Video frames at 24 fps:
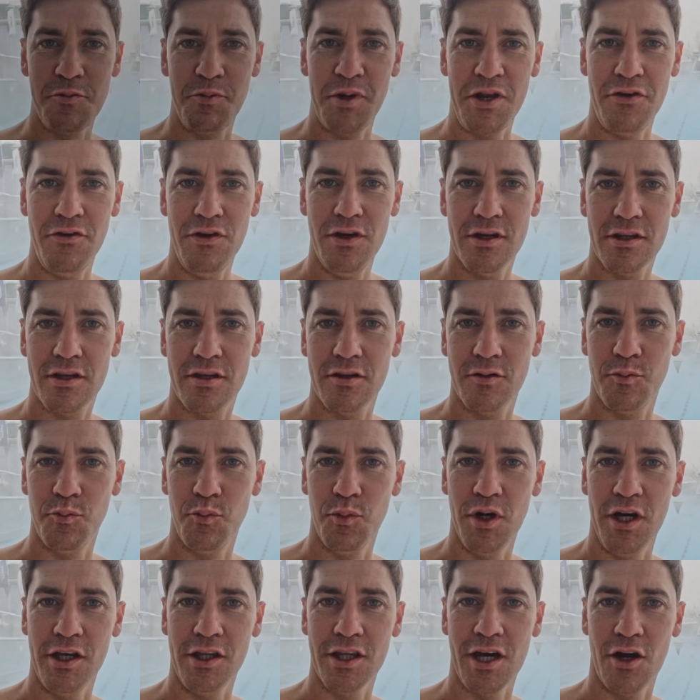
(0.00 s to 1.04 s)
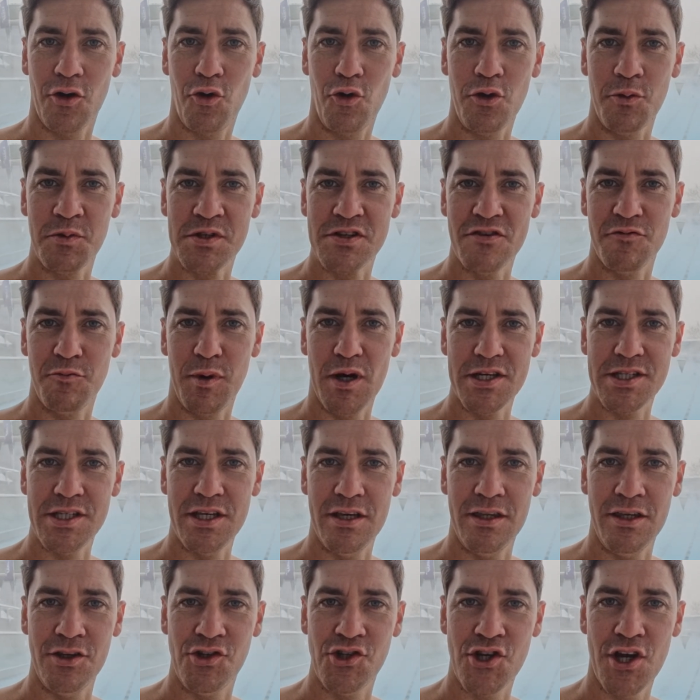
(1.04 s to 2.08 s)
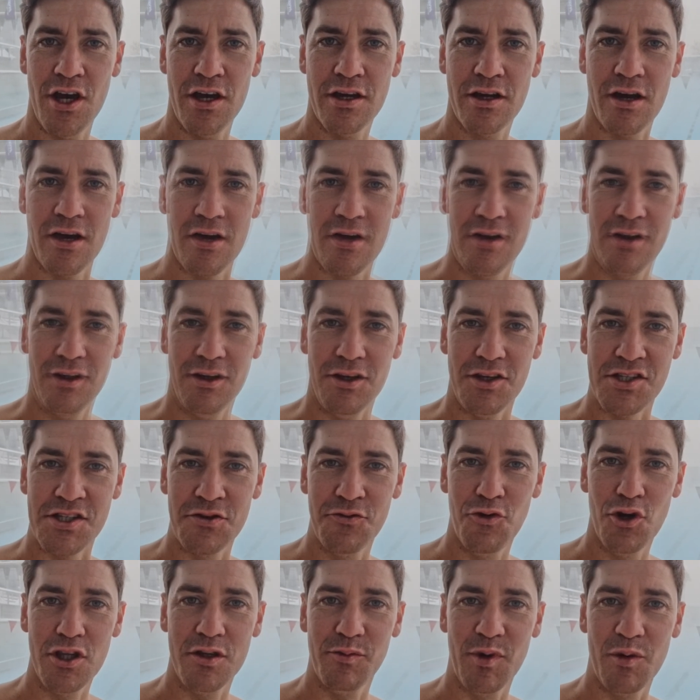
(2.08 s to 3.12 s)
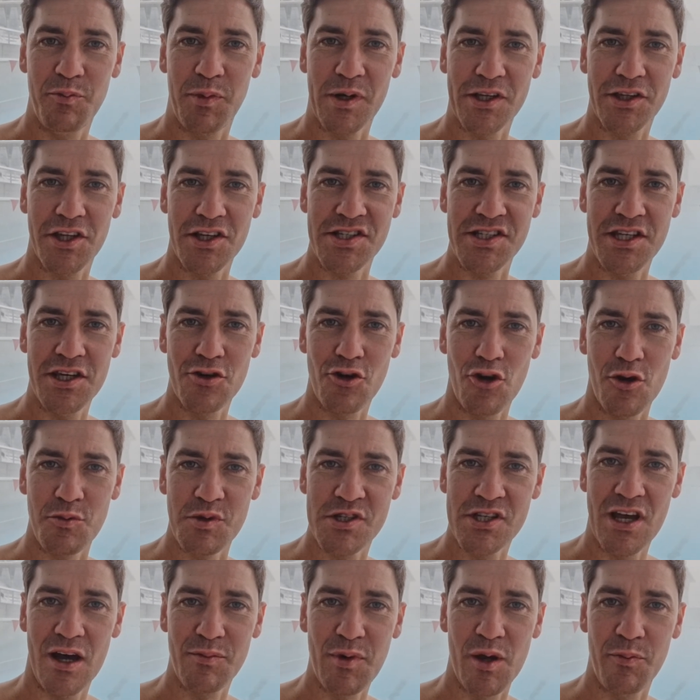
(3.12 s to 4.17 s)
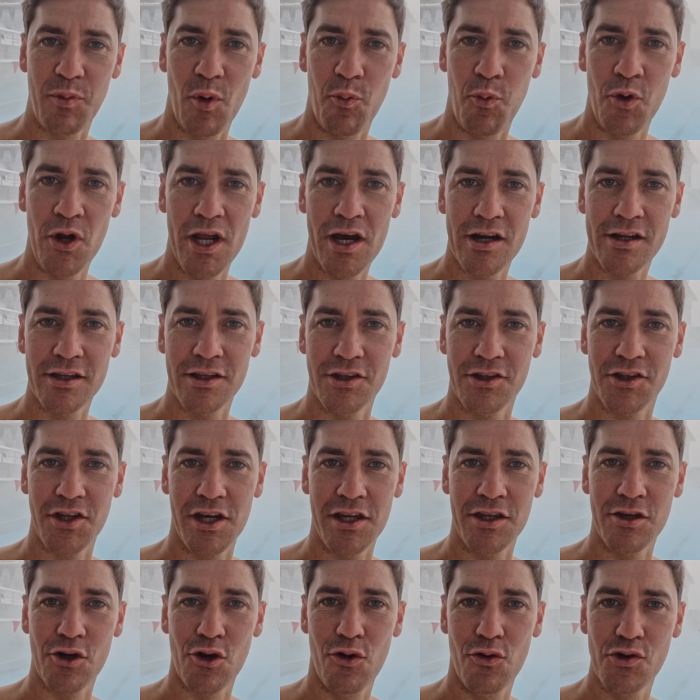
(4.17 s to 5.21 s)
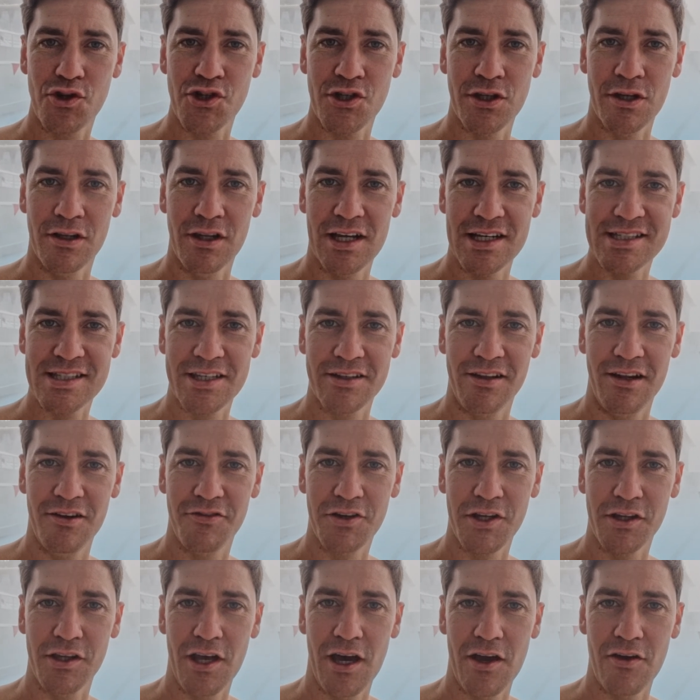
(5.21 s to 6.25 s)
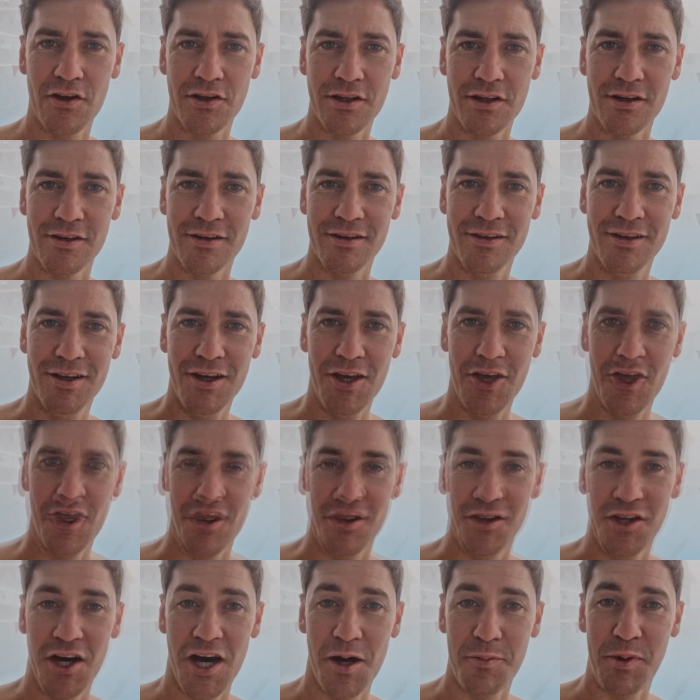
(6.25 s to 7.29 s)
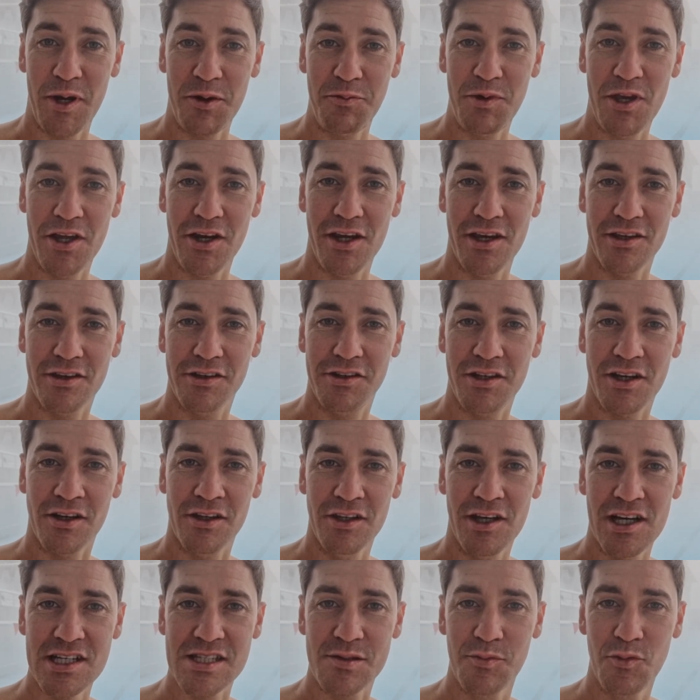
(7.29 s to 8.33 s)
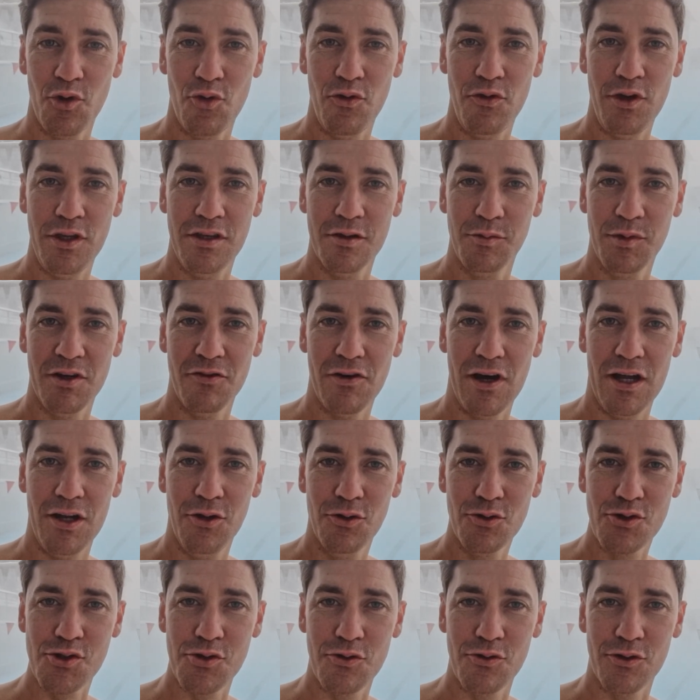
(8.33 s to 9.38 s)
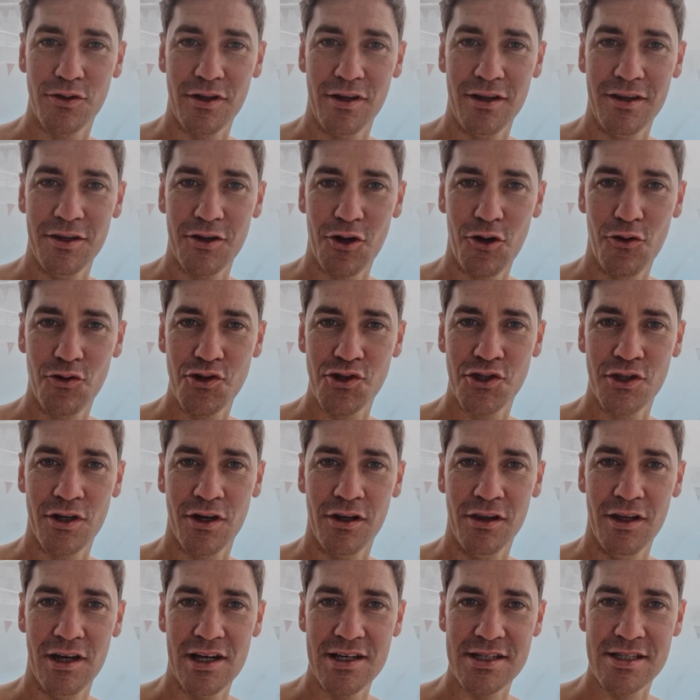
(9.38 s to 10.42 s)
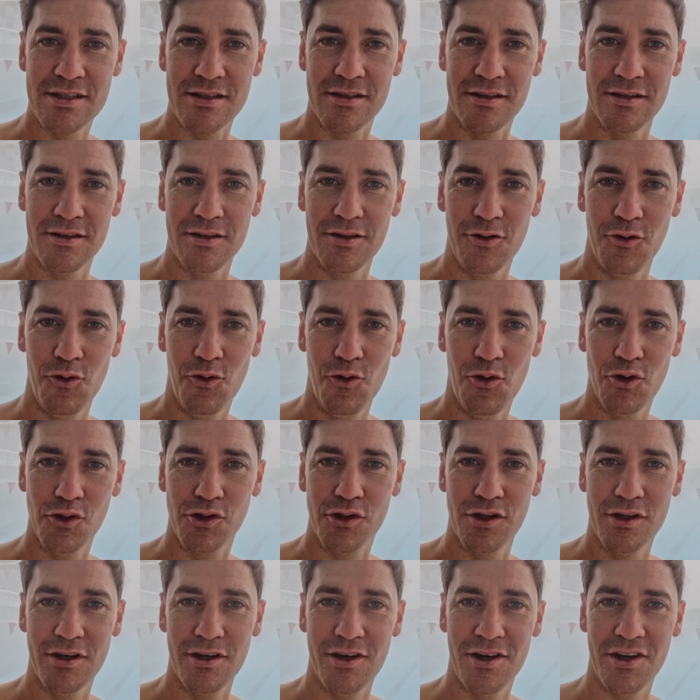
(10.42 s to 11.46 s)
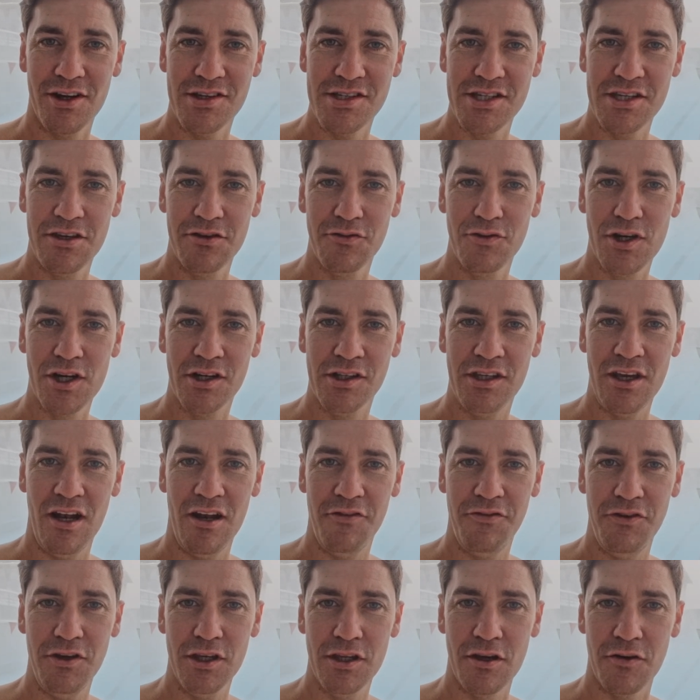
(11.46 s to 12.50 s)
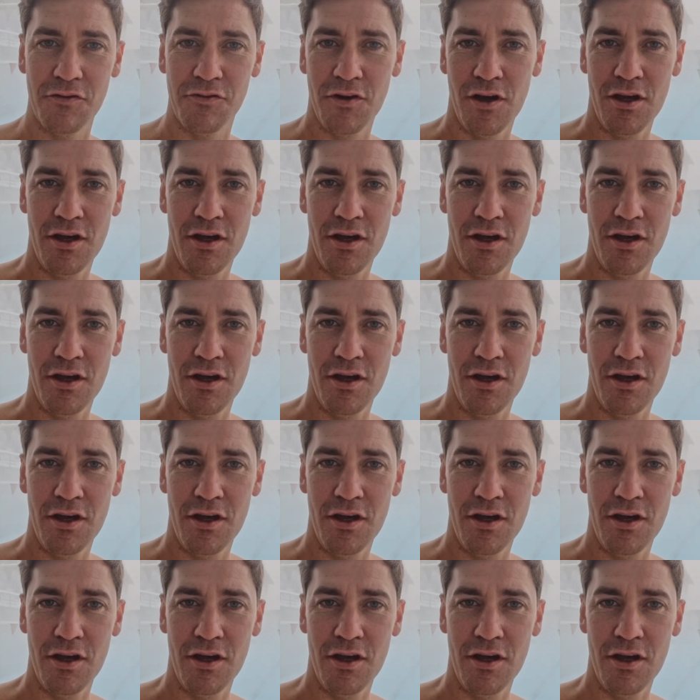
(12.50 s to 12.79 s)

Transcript: привет! Мы находимся в бассейне «Чайка» и сегодня мы протестируем самые популярные тренировочные ласты для фридайвинга. На примере этих ласт мы увидим эволюцию тренировочных ласт э, от э, резиновых дельфинов